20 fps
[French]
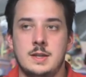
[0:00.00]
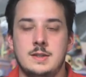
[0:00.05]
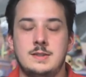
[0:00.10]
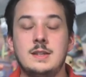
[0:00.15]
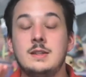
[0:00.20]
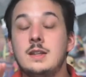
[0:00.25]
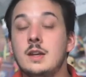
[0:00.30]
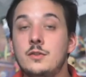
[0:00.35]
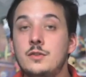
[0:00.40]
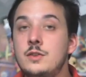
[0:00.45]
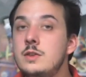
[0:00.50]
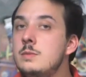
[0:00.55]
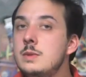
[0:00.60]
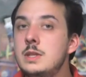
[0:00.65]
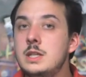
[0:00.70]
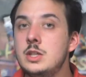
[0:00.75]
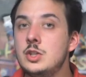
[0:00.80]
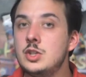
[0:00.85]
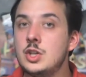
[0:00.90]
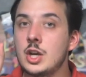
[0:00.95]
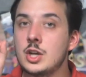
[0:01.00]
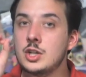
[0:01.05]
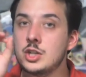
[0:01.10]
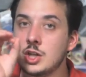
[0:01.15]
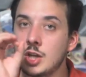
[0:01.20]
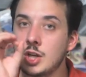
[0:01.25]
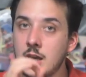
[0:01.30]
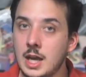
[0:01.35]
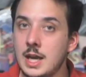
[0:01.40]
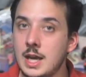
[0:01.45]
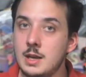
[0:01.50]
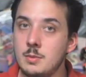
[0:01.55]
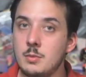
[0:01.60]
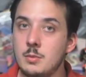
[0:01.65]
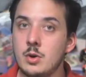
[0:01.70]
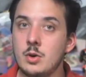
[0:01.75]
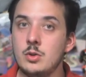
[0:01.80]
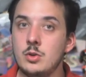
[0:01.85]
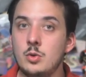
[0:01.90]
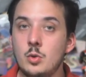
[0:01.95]
C'est un film qui cherche
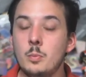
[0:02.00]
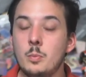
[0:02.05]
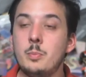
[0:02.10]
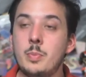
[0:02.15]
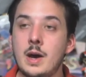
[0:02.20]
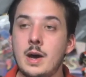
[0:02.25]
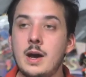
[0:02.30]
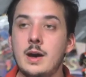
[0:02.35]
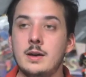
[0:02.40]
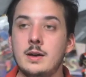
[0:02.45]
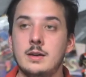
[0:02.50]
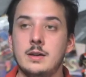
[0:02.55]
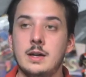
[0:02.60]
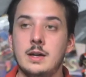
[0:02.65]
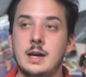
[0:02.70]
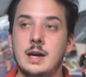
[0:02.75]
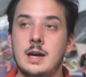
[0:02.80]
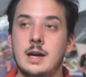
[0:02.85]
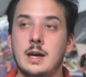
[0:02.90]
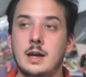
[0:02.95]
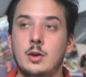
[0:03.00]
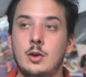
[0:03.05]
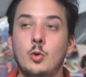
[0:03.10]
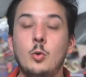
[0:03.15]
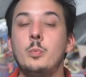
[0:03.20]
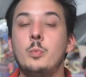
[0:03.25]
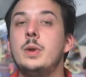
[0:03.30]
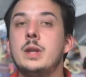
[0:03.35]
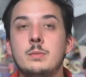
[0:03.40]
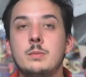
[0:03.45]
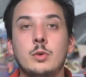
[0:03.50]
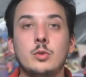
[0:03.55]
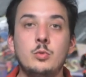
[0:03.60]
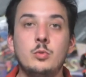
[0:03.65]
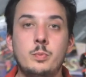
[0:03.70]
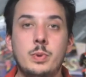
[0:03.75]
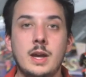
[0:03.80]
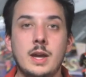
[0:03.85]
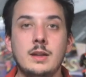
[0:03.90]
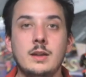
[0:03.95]
réellement non pas à complètement
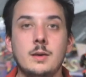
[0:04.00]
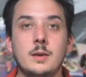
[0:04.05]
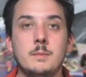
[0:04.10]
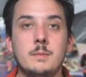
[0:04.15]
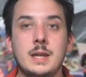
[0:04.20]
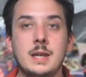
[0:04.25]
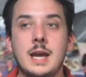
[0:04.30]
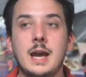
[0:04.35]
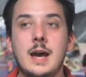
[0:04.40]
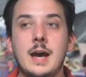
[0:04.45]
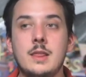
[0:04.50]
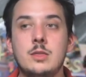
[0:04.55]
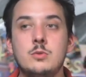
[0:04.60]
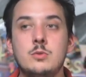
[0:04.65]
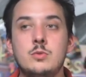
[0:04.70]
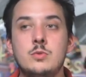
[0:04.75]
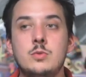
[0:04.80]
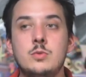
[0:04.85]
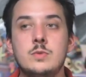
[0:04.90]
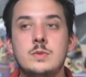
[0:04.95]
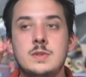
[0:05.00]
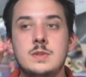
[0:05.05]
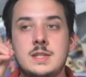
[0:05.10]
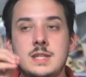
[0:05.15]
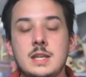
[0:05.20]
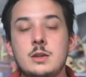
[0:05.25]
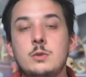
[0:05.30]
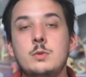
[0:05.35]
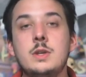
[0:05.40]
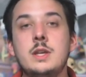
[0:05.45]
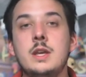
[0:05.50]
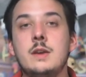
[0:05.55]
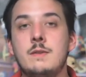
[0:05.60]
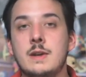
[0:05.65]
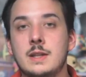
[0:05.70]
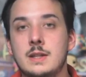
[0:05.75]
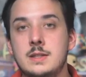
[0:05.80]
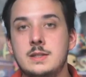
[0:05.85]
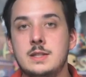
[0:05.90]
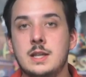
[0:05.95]
nous perdre, mais à nous aiguiller
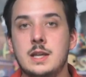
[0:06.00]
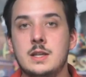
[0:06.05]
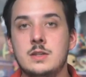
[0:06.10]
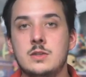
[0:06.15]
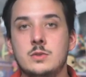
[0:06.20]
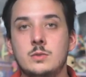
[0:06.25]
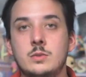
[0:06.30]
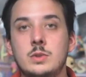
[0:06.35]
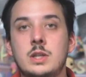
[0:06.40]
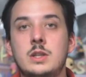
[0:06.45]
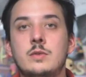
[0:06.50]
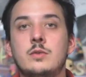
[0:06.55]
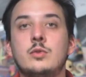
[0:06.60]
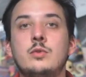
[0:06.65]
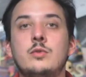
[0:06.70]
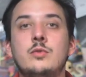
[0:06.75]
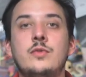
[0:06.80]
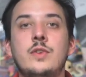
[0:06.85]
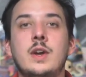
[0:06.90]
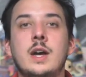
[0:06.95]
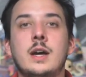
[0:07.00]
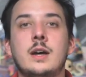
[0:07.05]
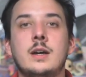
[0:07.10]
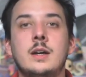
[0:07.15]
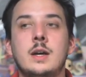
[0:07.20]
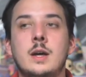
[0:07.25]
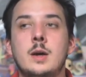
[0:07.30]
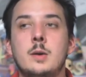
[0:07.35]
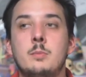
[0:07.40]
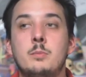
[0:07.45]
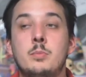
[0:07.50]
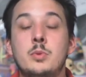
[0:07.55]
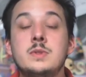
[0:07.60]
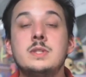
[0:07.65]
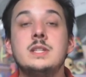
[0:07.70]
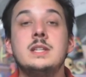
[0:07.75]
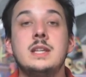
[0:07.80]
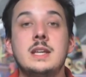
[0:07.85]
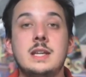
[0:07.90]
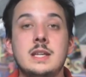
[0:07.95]
vers des directions qui vont nous faire
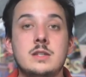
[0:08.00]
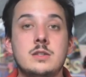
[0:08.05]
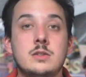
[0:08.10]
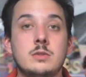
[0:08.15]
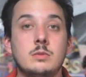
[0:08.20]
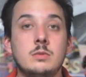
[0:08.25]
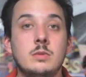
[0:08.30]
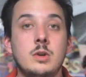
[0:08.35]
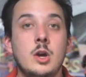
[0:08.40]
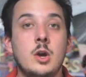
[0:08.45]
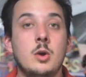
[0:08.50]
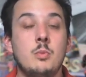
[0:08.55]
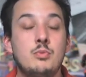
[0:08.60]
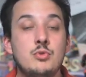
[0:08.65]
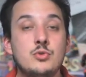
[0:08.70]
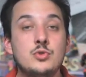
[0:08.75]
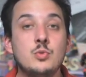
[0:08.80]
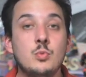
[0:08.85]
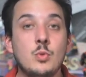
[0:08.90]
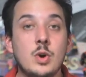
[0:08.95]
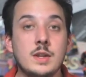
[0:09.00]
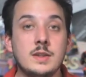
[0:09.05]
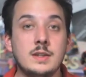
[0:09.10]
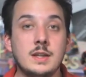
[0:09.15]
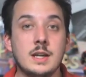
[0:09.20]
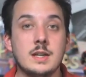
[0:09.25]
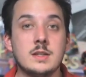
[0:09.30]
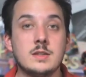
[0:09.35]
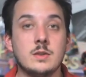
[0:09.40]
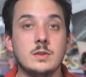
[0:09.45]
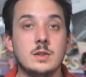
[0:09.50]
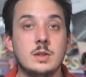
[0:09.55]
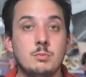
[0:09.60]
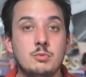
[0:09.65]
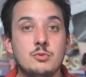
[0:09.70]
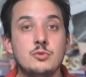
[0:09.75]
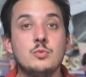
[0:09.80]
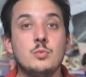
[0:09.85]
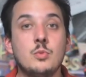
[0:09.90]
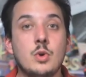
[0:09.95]
poser des questions plus ou moins intéressantes et
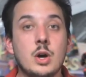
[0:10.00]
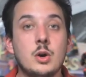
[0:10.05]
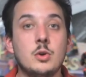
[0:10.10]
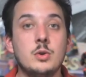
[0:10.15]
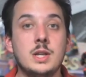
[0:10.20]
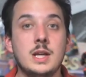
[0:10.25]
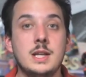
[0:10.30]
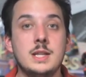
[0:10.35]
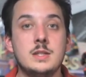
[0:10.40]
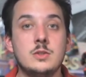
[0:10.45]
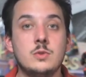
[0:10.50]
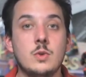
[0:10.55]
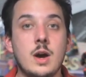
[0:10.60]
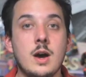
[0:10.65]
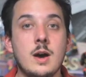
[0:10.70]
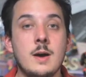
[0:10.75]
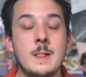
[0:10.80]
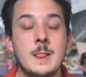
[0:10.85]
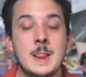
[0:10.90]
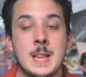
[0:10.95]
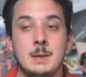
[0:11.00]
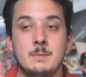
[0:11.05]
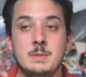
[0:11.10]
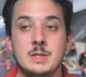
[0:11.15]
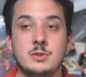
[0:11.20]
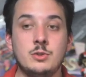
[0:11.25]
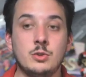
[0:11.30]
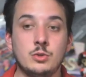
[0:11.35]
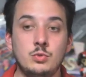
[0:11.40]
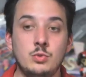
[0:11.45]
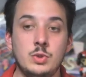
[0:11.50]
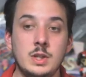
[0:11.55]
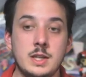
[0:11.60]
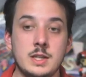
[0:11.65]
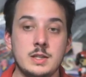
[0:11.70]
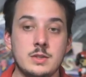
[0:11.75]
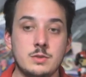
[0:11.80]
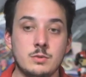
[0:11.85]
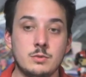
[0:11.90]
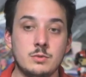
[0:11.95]
plus ou moins reliées à l'histoire, mais surtout des
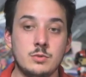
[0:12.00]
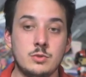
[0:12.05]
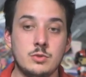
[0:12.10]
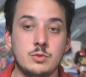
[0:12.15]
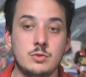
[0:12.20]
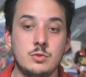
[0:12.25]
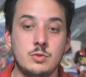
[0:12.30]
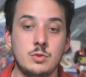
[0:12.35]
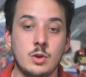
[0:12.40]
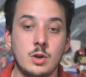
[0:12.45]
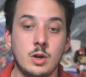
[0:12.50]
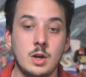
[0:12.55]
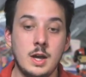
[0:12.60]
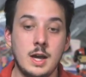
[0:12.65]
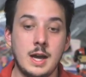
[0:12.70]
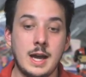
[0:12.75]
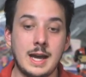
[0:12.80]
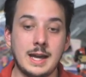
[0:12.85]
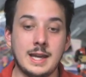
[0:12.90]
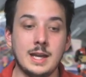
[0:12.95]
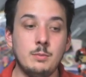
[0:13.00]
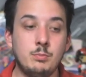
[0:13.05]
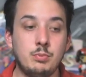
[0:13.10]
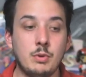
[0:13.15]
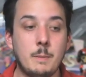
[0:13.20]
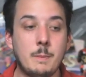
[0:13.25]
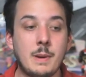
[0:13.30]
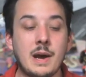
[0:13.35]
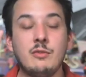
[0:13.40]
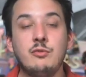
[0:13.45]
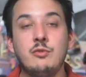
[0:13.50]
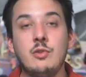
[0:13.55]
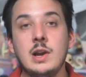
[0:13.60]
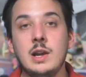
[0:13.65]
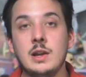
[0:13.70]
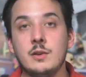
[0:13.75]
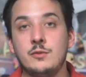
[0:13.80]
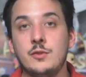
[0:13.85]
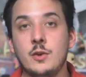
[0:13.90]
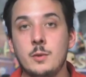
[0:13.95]
questions sur à quel point
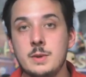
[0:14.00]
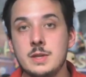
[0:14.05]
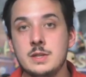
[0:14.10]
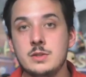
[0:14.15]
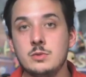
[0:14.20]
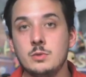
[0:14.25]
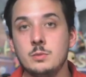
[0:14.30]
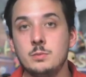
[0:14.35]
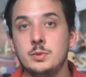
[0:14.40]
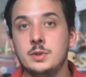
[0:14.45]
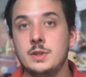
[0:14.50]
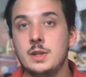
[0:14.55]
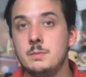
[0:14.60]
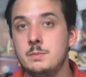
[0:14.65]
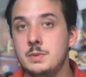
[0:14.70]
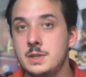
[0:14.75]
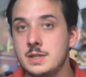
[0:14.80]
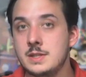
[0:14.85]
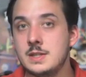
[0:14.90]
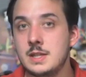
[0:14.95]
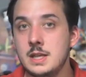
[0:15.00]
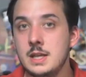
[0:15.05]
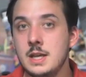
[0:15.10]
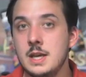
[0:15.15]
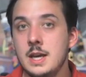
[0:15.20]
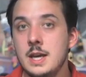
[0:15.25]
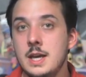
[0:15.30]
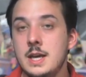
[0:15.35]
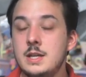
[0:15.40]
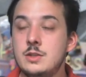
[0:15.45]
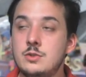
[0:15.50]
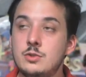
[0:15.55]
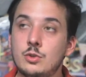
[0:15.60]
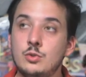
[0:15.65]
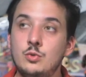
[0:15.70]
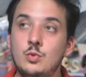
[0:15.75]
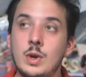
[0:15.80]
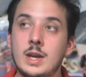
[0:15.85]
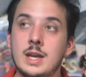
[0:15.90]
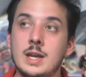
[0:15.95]
parfois l'information peut être biaisée et
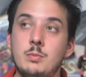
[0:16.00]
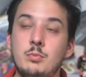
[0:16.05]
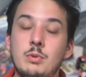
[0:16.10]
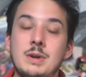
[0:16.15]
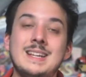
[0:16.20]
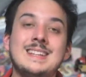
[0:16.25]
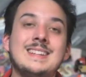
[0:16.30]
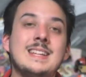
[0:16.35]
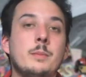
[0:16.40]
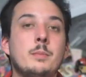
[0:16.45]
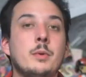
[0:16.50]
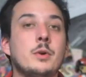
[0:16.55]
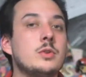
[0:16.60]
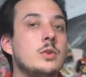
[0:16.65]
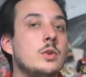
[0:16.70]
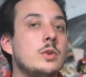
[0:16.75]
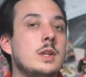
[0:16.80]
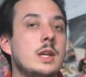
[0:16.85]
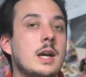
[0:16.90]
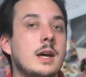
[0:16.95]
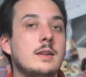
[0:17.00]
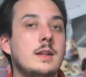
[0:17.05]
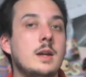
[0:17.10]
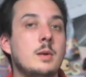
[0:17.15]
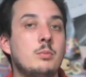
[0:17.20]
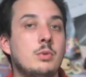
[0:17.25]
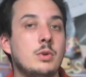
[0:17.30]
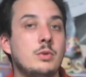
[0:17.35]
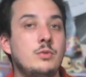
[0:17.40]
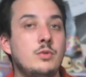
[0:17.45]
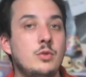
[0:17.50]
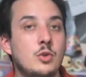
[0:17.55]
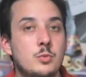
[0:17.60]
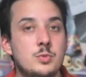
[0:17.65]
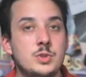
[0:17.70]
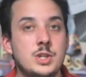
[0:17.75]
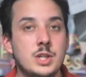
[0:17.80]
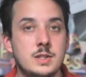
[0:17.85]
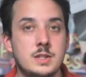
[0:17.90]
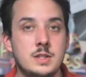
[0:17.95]
surtout à quel point il est important de garder un point de vue
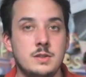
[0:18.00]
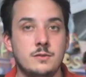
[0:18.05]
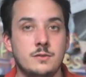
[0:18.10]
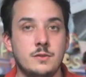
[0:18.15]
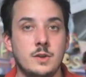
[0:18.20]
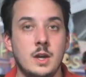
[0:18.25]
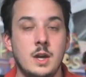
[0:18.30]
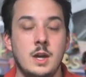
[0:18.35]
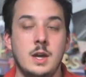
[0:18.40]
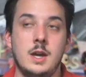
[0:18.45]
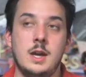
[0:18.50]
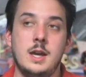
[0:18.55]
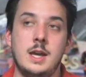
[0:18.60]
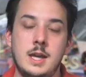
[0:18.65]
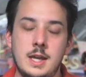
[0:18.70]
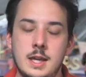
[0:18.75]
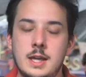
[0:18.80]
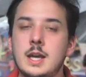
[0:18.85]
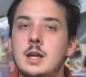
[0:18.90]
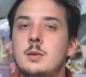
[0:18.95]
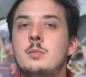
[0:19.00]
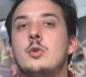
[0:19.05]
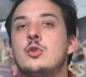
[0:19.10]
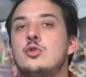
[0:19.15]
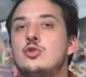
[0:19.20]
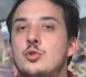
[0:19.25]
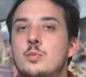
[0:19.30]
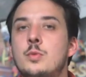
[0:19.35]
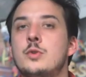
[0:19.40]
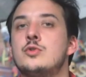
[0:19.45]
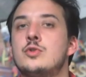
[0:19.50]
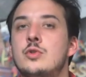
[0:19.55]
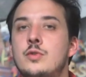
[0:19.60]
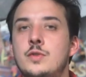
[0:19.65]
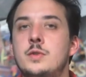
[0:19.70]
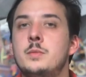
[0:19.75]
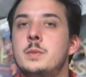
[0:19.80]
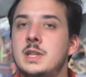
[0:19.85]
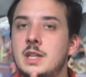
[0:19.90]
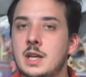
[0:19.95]
objectif. Et également, je pense que le
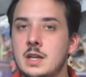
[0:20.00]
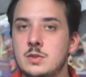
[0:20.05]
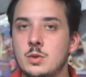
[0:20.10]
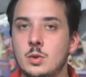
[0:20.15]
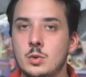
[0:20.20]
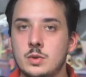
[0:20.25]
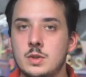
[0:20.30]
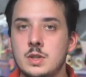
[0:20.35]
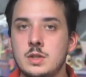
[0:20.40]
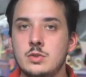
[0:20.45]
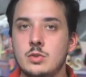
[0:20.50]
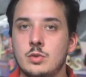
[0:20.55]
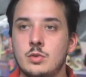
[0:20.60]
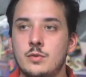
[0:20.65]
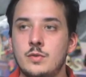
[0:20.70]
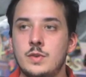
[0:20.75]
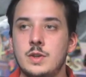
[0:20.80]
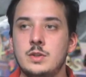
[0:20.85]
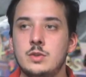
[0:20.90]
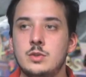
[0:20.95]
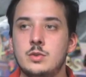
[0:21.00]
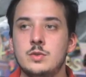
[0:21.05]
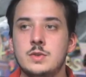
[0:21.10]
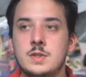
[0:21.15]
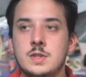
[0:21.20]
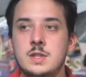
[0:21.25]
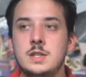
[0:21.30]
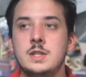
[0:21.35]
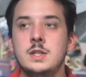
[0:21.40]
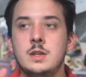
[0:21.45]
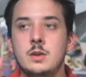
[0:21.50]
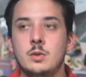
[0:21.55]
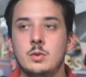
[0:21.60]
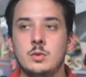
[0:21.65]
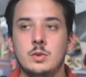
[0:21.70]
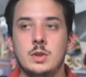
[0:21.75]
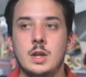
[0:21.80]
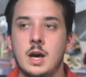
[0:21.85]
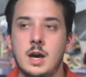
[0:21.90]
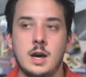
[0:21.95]
film est très orienté sur le fait que si
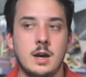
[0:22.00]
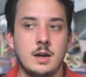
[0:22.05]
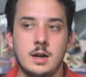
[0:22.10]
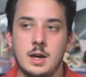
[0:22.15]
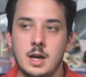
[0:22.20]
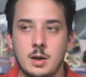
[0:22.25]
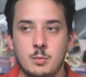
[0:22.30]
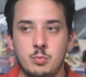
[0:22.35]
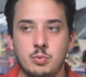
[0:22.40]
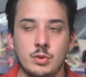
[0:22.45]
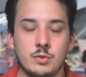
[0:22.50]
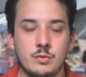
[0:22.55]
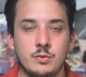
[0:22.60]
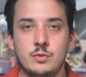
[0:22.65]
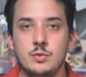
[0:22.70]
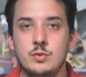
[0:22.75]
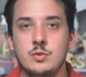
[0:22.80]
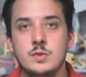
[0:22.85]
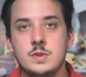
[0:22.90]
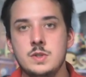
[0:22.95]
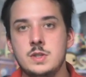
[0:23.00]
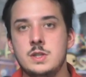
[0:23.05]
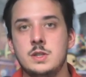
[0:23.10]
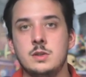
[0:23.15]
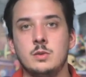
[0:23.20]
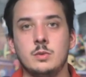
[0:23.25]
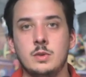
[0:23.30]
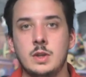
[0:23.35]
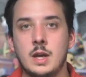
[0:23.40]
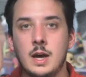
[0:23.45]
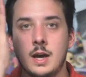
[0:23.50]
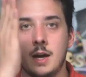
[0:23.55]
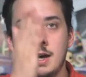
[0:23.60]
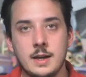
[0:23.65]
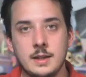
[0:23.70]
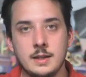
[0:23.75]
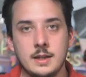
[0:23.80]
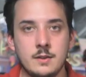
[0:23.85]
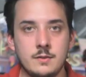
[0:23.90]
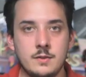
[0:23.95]
on a un point de vue, si on a
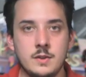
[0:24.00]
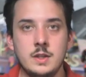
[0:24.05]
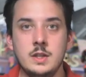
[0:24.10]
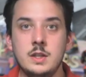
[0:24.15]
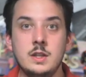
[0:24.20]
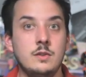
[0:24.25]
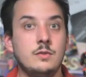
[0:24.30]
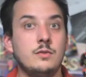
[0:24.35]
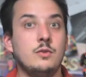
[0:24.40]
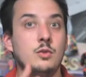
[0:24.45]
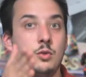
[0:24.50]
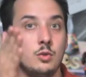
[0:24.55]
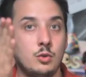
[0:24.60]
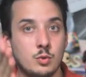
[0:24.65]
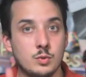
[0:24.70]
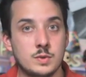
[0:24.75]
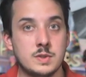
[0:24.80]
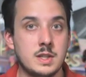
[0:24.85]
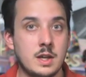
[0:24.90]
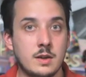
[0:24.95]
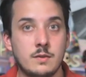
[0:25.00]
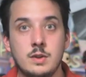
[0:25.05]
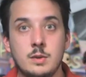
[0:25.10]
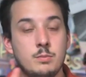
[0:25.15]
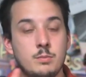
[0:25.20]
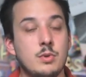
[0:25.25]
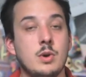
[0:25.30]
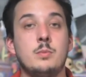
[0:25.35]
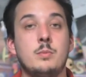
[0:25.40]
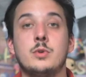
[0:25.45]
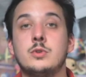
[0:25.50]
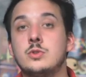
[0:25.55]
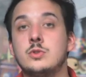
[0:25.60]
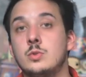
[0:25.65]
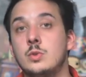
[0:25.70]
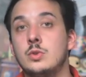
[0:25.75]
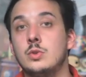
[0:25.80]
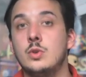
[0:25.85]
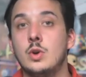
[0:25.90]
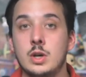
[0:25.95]
un avis, il faut le conserver, peu importe ce
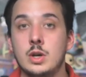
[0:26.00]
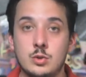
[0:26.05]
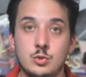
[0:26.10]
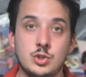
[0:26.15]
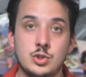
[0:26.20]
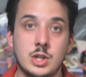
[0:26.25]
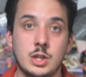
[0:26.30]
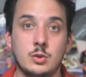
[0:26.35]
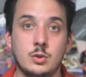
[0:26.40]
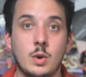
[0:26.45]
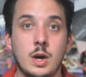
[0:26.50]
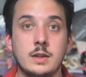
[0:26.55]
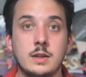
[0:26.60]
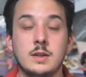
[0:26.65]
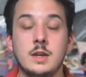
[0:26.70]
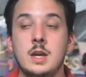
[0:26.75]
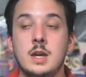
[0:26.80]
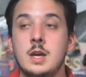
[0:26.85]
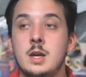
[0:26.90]
qu'on entend à gauche et à droite,